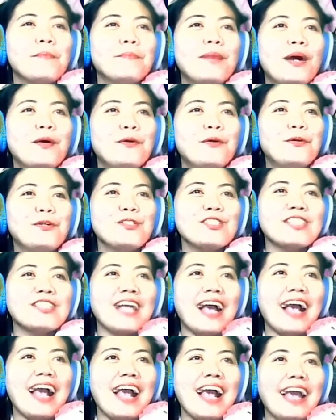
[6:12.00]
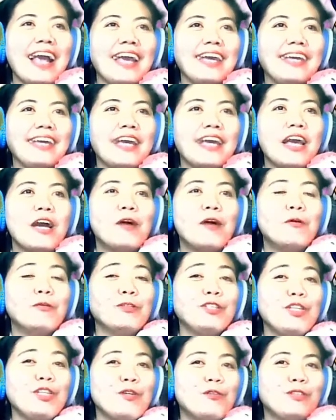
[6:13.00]
Mahusay!
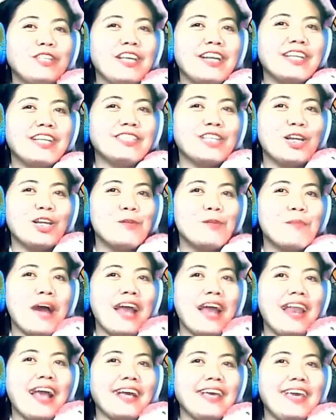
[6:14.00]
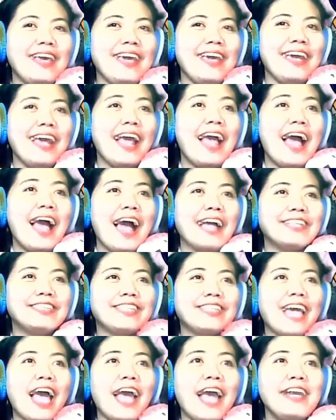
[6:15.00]
Unti-unti na siyang lumalaki at
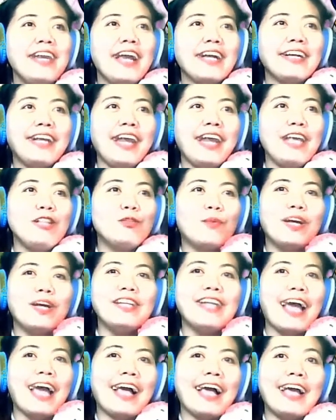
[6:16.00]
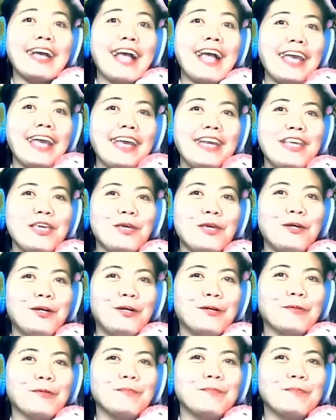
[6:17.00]
siya ay nag-grade 1 na kagaya ninyo.